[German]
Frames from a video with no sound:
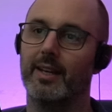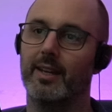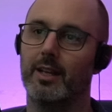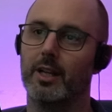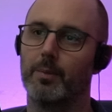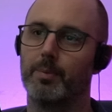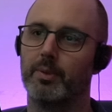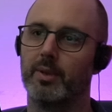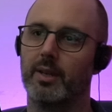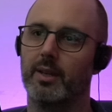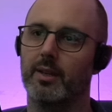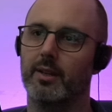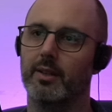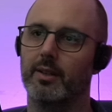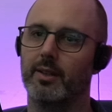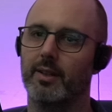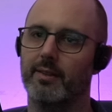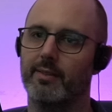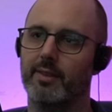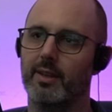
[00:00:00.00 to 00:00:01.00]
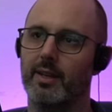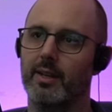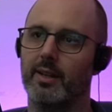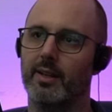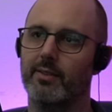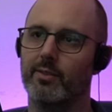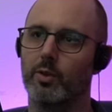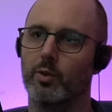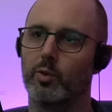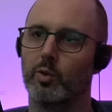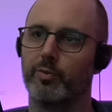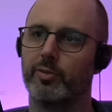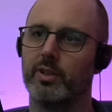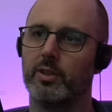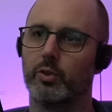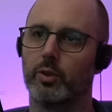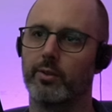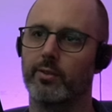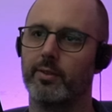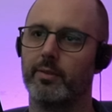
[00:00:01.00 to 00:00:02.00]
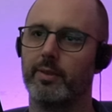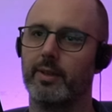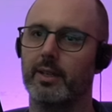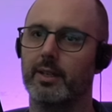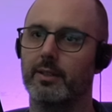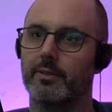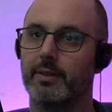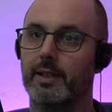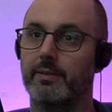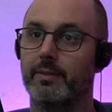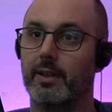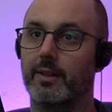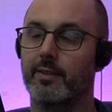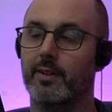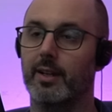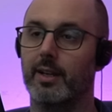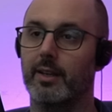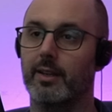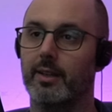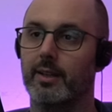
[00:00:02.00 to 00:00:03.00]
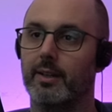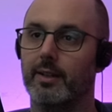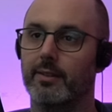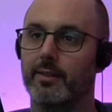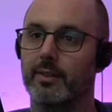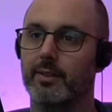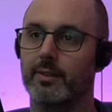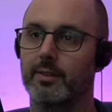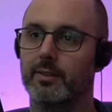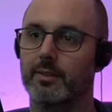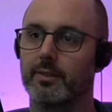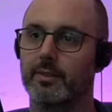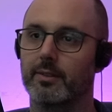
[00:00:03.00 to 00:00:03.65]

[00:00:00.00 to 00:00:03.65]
ich glaube nicht, dass denen das noch so viel nutzen wird, weil wir jetzt gleich da sind.